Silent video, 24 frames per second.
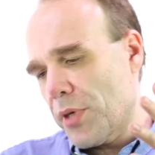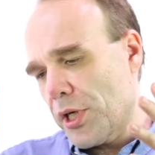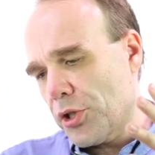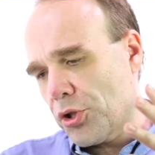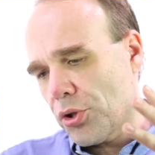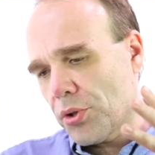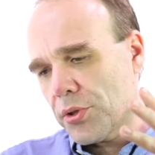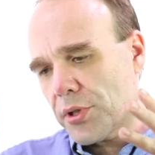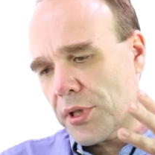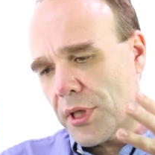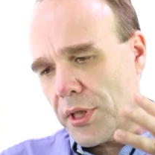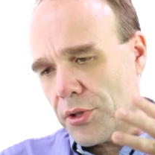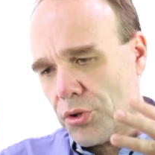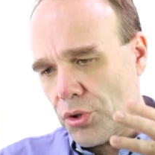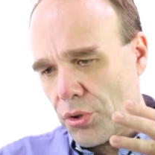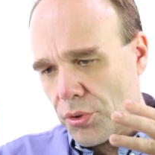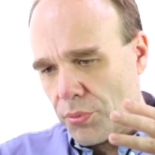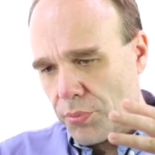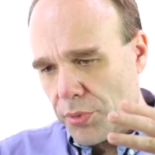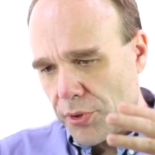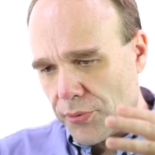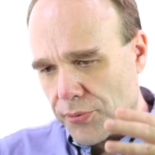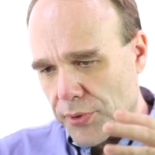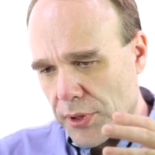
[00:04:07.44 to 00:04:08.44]
большой скачок
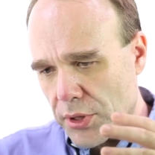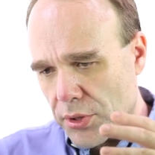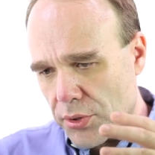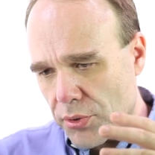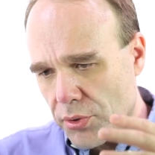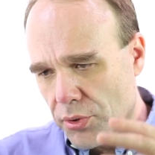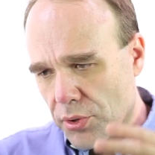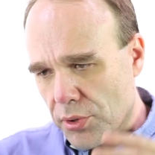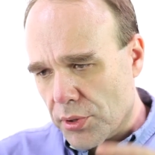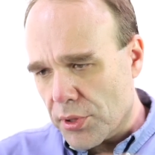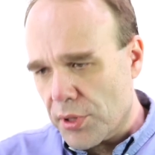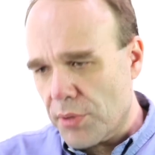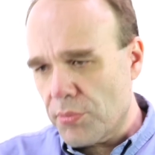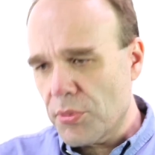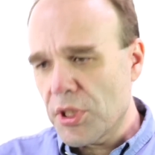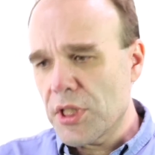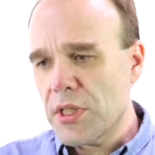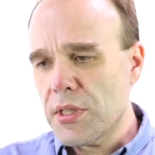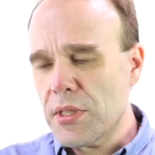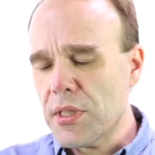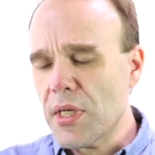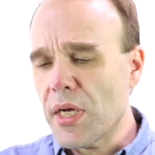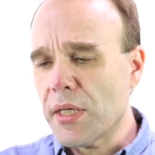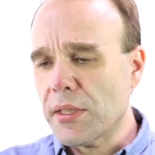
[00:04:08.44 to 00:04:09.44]
был в
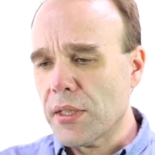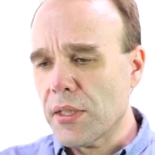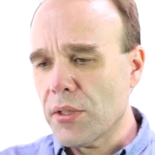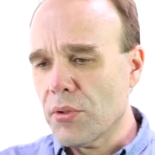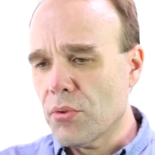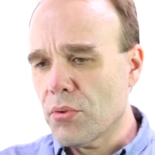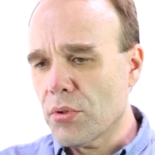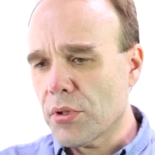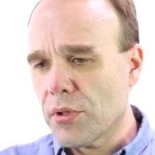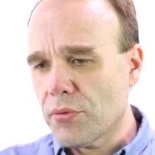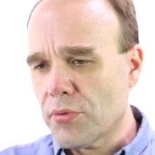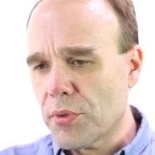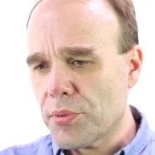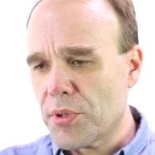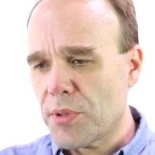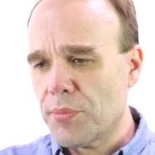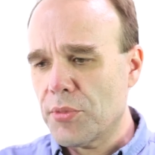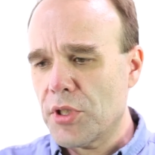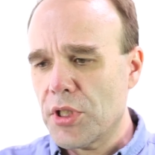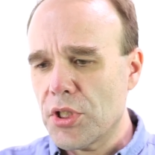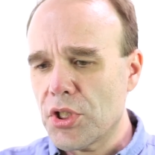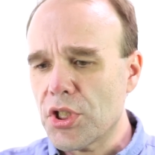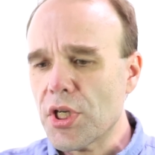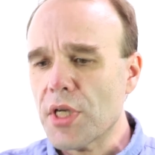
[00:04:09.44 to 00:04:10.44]
1970-е годы. В общем,
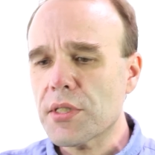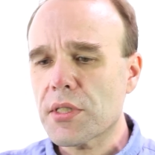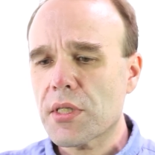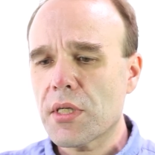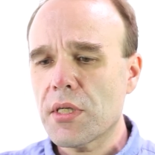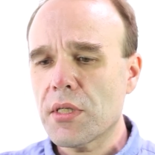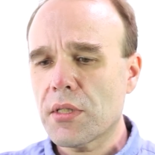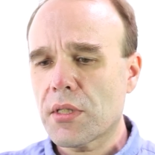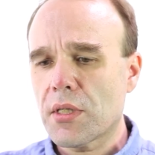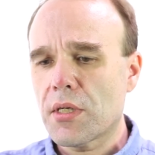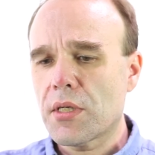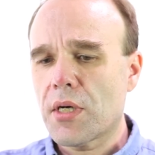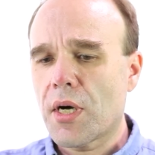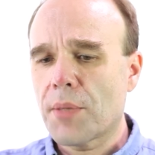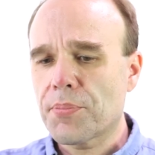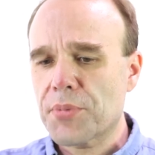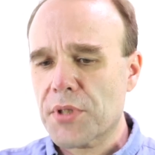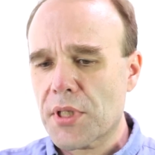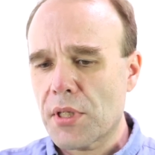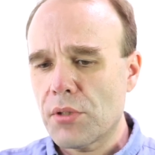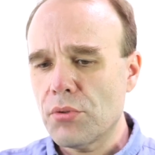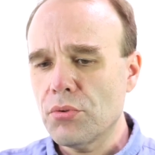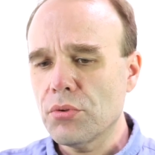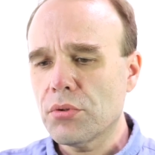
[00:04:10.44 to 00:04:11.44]
сейчас это
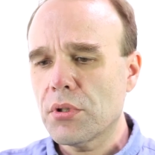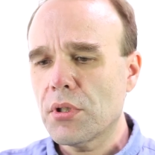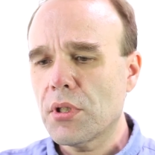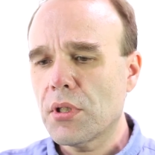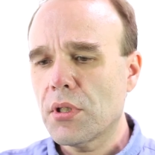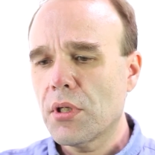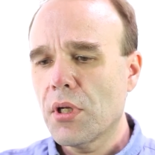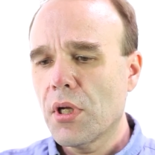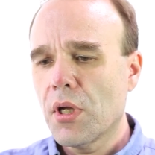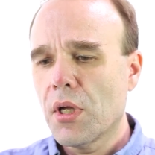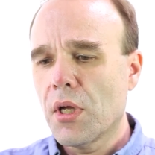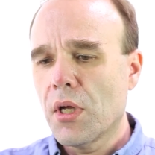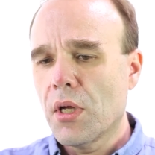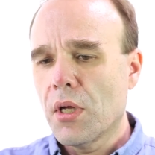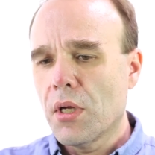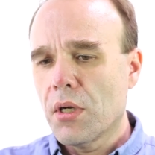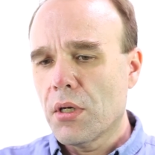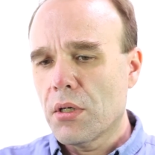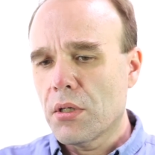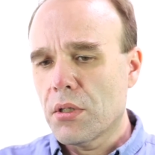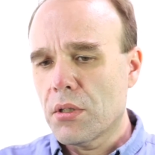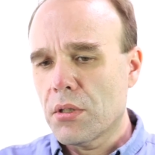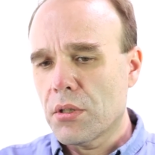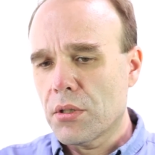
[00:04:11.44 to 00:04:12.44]
абсолютно
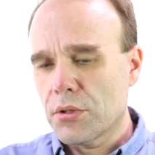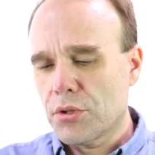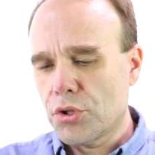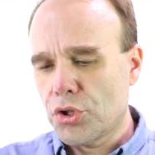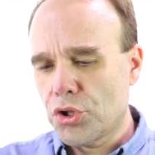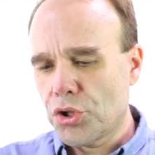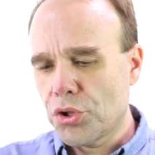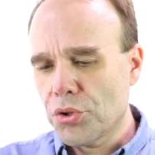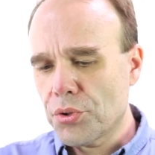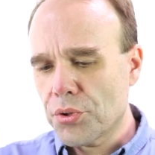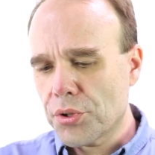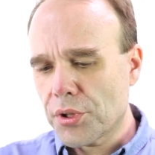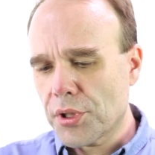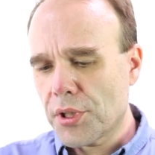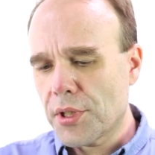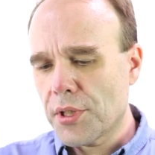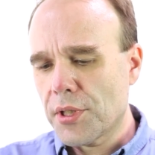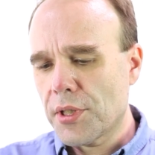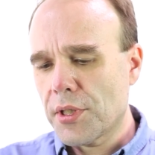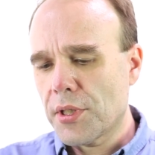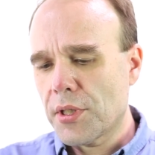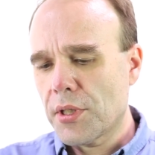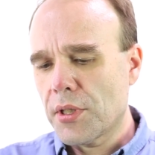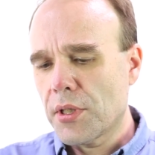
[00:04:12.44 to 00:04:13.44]
э,
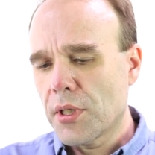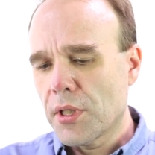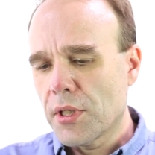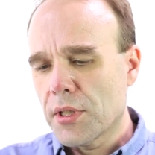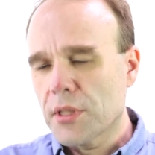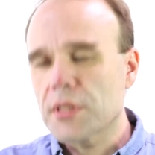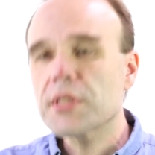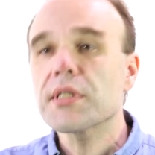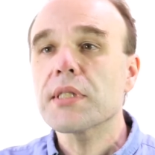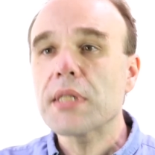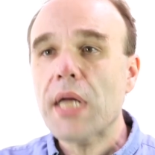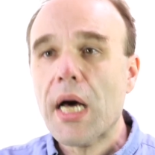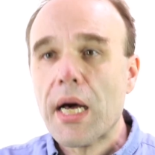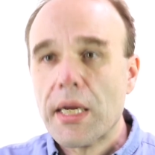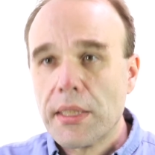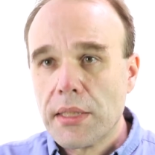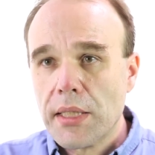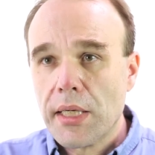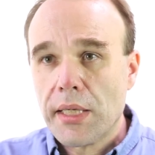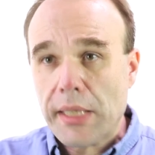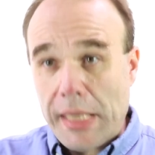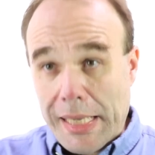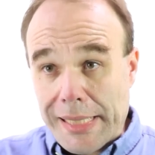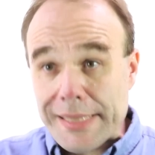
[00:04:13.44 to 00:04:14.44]
четкая
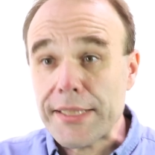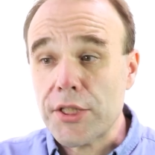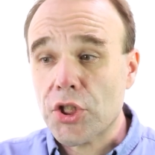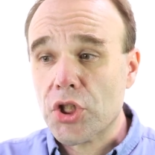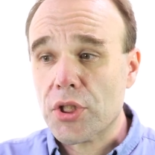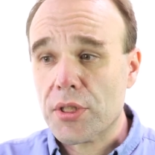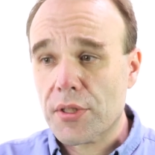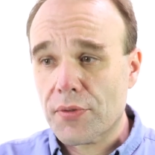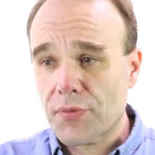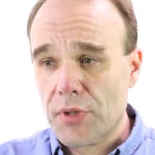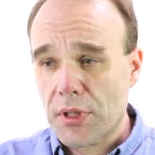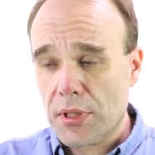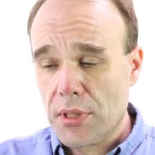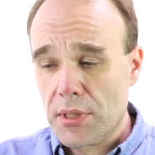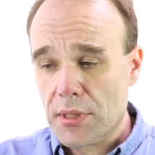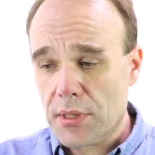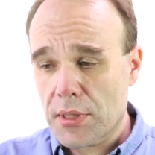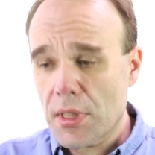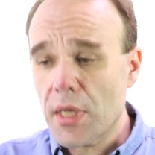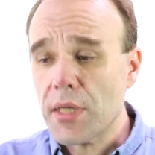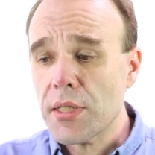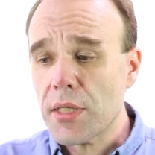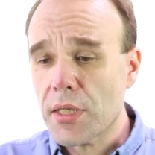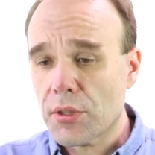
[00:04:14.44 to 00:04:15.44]
знание, количественное
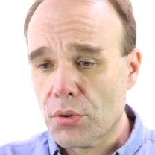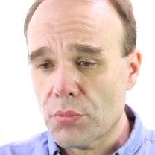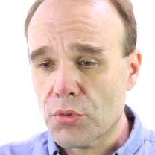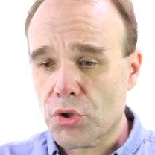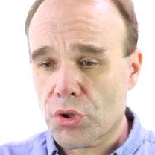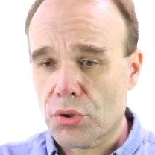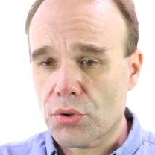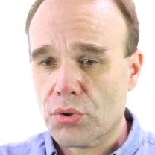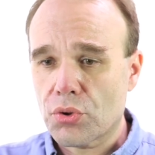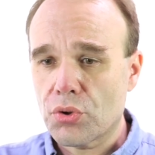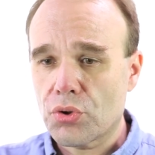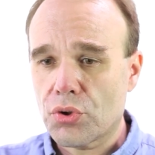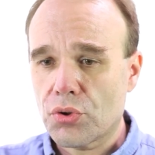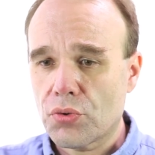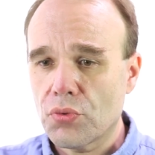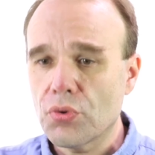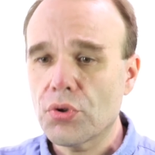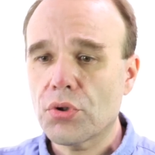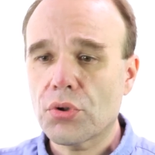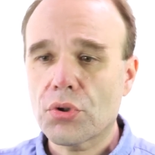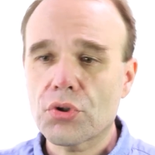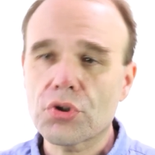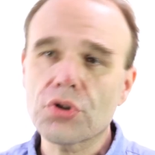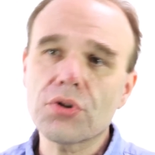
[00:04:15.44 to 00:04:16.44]
знание о том, что
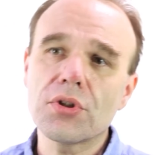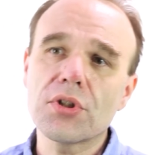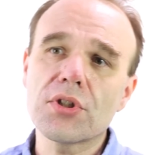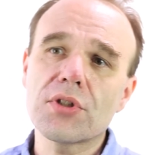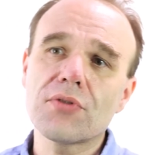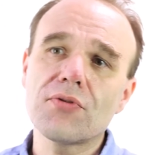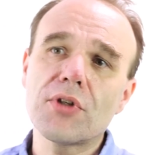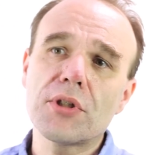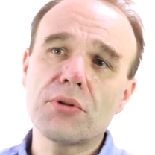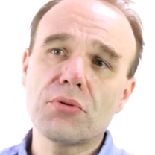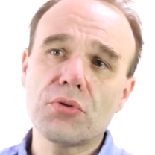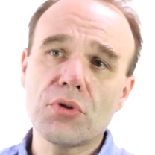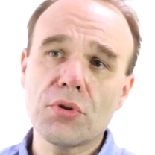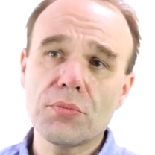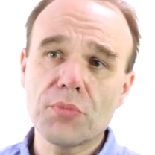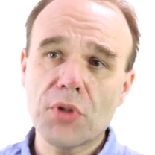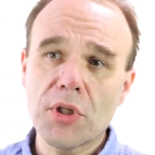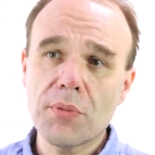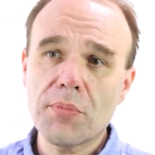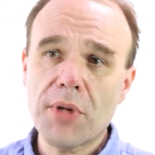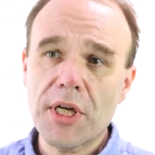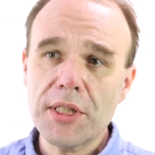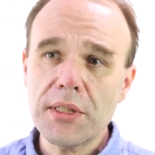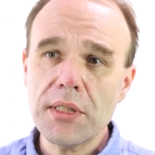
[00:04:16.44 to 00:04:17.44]
существует то, что называют
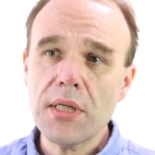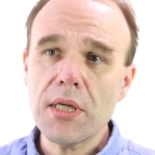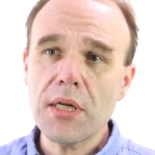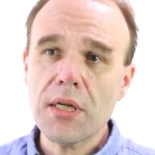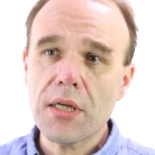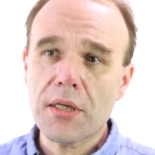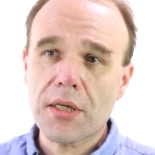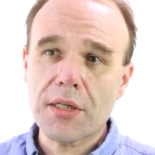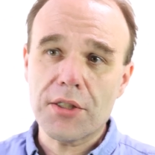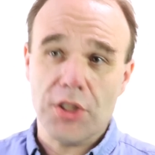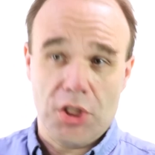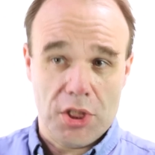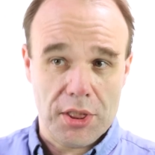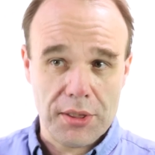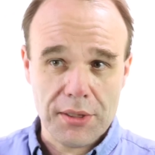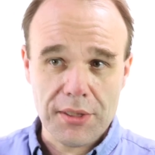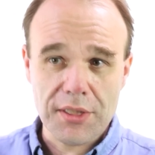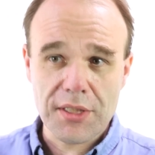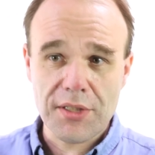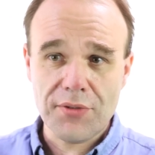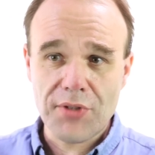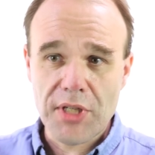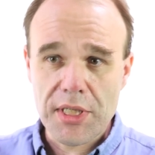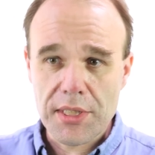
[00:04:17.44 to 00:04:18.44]
темной материей. Раньше это
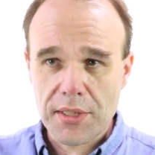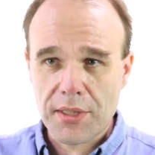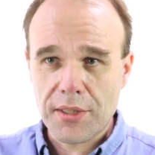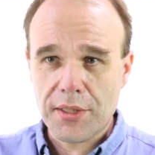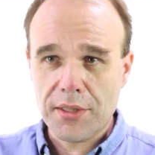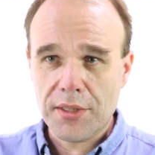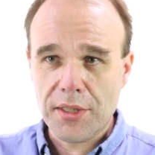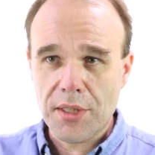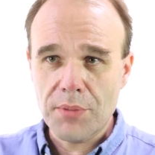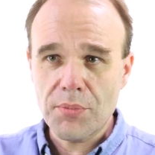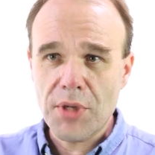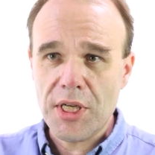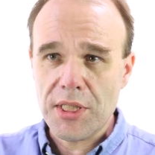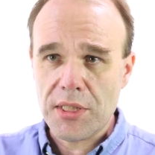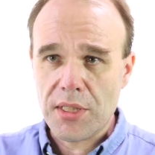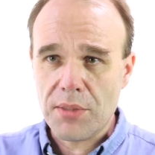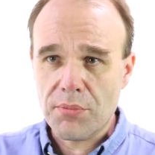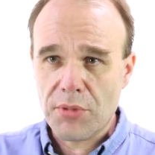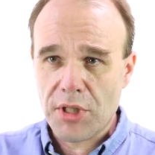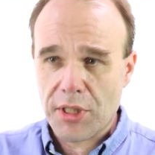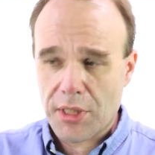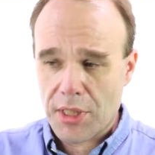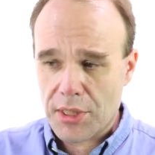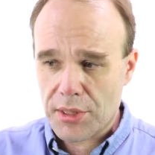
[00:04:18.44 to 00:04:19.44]
называли скрытой массой.
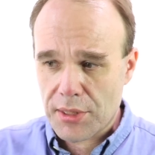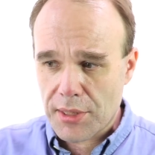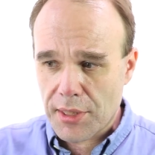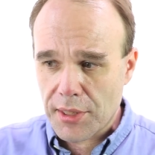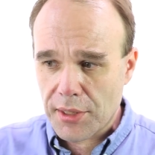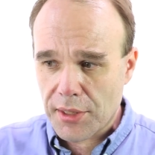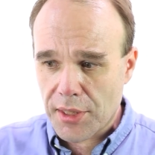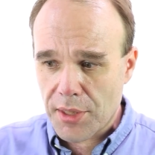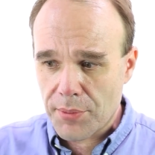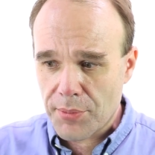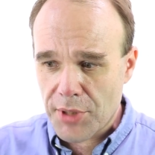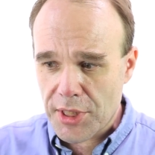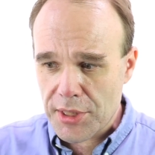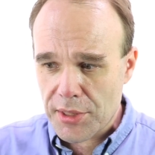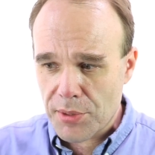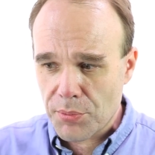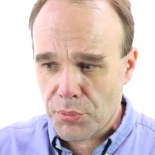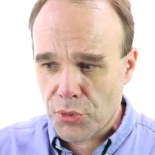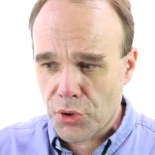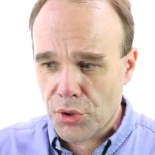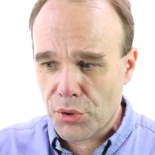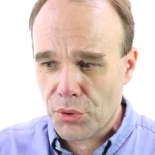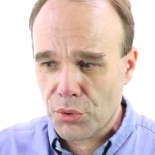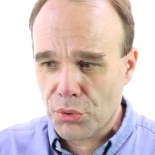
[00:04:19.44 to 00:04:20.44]
Мне кажется, скрытая масса
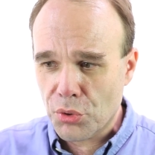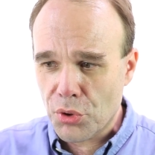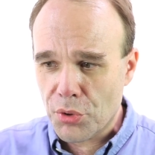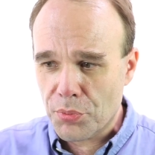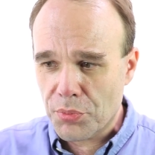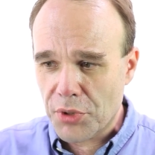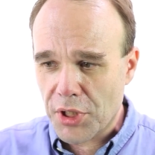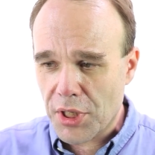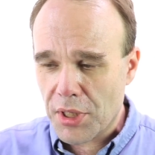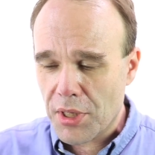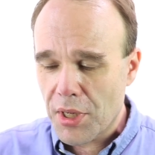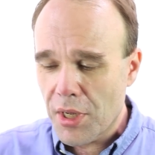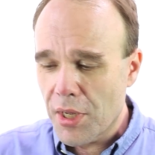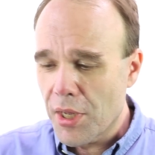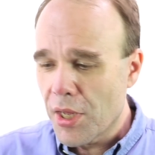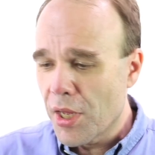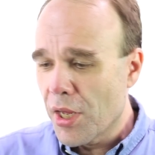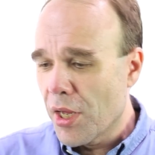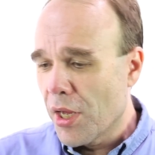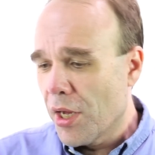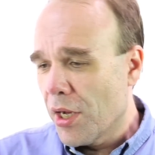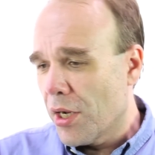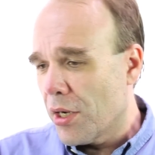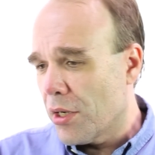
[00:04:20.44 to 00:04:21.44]
более удобный,
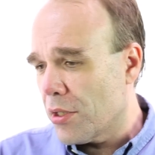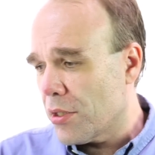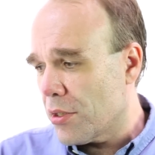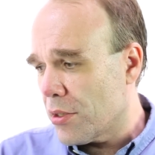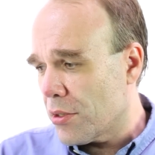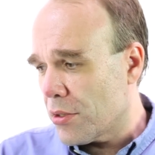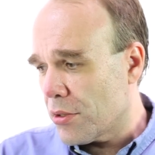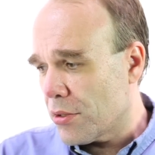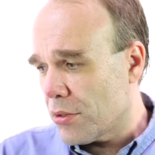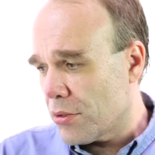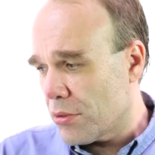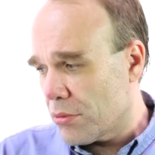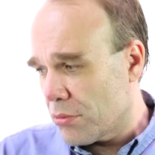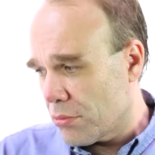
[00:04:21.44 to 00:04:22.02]
э,